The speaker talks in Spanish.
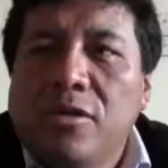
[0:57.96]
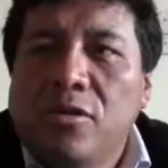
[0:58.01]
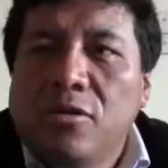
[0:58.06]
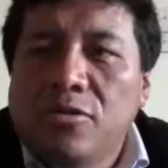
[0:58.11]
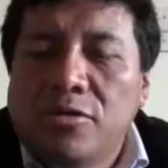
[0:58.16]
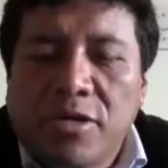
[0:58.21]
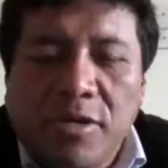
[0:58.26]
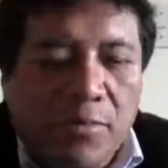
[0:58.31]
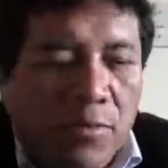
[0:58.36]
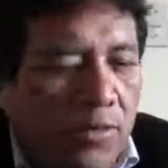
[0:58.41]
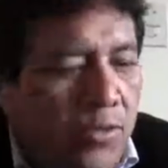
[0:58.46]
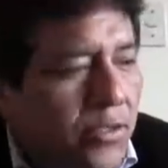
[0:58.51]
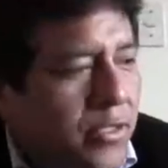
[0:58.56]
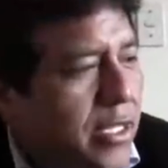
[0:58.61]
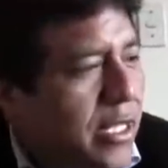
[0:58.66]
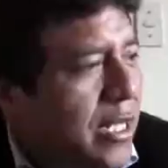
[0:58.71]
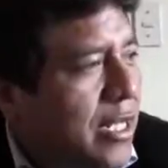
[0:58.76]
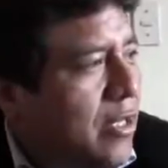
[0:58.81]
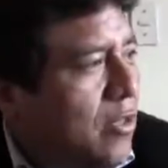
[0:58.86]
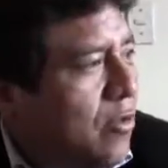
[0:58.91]
nos hemos
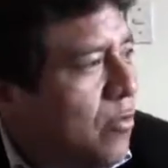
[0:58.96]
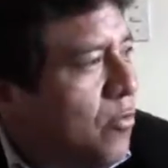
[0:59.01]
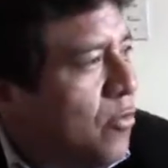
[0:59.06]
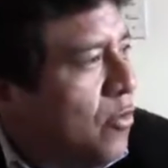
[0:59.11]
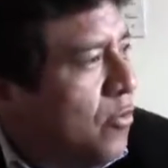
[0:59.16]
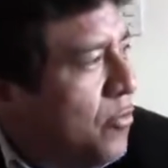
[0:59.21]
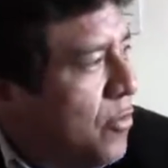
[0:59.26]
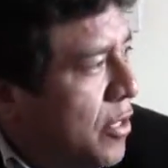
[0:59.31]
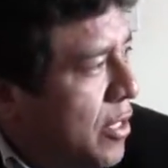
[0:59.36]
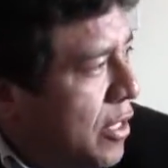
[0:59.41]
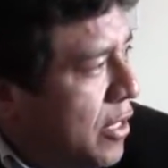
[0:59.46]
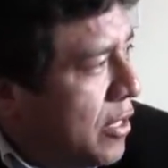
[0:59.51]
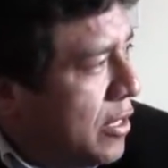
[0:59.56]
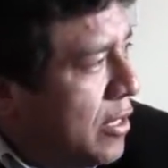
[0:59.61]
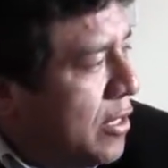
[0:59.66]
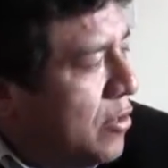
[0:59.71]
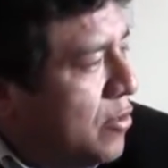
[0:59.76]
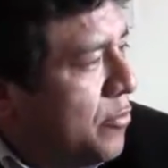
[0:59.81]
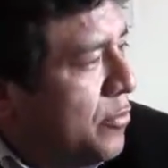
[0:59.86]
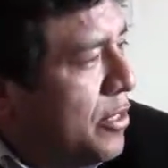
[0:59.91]
creído por bien
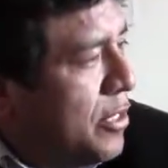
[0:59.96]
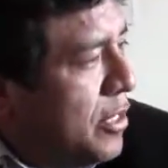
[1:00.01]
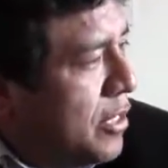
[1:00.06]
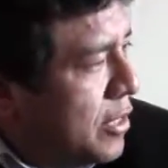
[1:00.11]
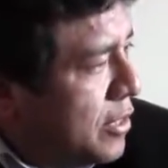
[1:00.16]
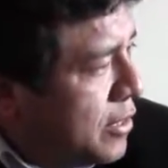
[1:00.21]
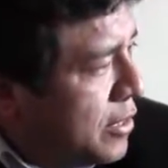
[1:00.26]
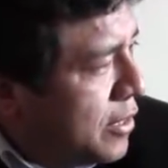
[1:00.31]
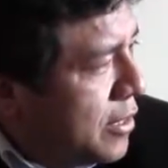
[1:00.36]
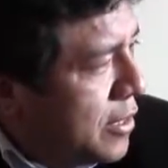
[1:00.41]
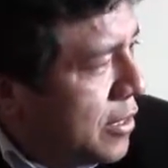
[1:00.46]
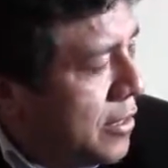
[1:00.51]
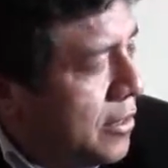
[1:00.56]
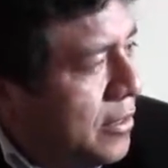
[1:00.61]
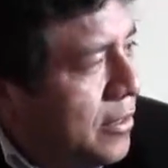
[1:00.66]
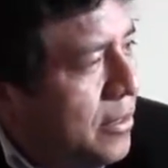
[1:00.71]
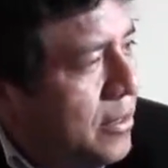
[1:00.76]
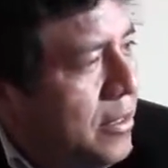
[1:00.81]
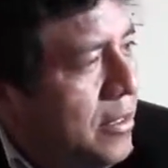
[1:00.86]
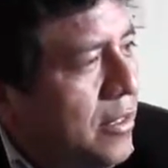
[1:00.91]
inconveniente
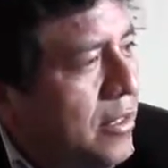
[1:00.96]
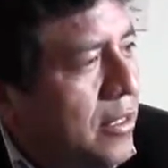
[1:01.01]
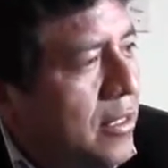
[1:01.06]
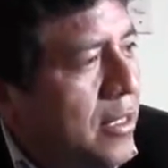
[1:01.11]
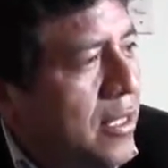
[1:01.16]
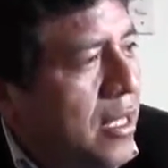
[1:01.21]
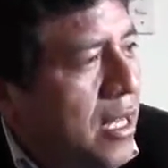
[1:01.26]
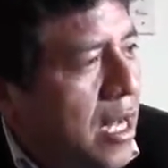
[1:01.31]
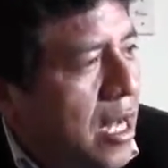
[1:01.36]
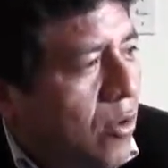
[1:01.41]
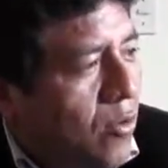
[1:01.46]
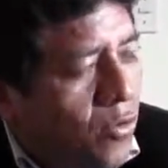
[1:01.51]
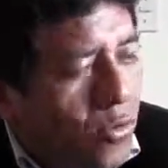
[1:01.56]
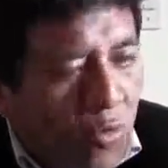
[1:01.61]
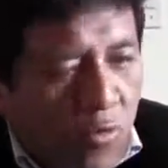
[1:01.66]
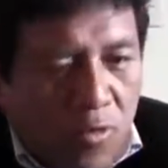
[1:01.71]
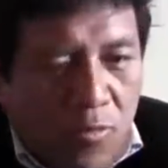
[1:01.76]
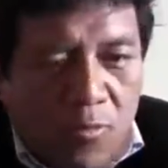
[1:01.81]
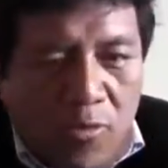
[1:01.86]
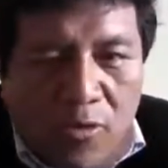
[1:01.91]

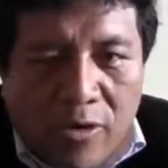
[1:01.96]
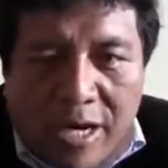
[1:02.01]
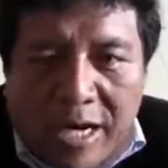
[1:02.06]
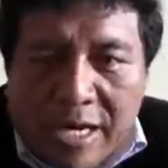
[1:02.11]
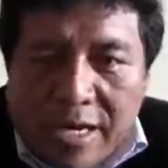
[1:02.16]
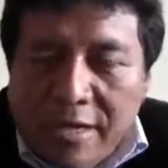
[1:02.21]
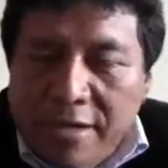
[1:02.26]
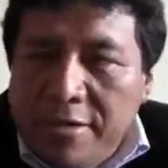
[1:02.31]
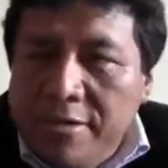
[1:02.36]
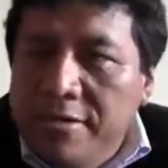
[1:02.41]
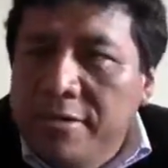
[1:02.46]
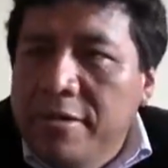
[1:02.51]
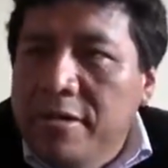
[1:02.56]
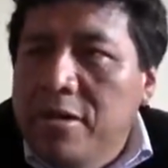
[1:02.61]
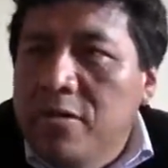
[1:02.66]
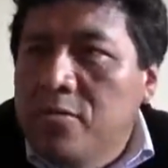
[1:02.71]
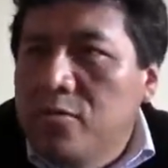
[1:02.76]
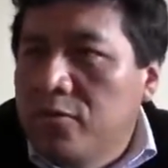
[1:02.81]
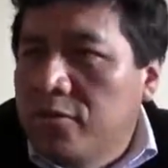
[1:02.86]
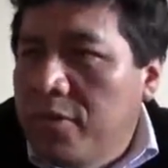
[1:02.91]
autoconvocar
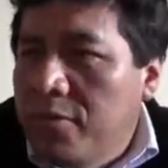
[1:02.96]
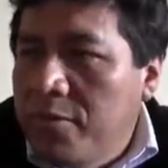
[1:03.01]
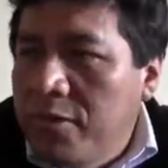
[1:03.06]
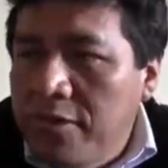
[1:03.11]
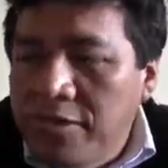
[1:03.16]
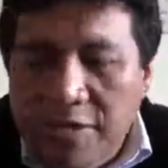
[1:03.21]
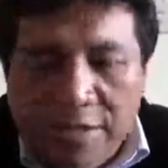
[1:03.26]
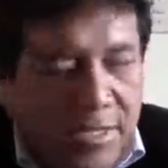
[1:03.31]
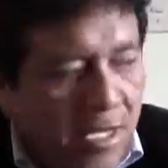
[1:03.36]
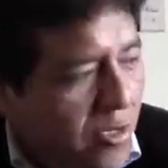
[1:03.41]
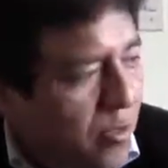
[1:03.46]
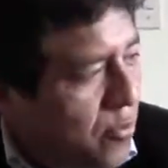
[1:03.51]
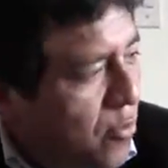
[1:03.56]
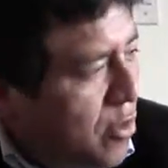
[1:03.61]
y justamente se ha